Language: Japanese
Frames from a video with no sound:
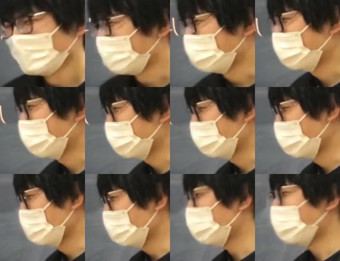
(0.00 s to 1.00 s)
あであの
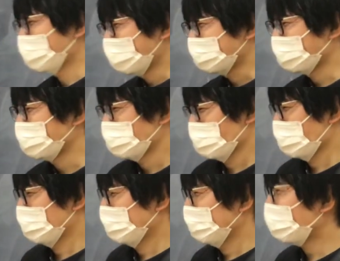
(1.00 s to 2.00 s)
まあまあえっと
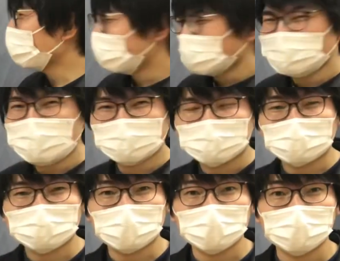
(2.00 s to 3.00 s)
これがね目の
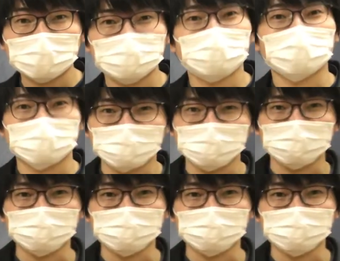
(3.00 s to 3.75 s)
全体像です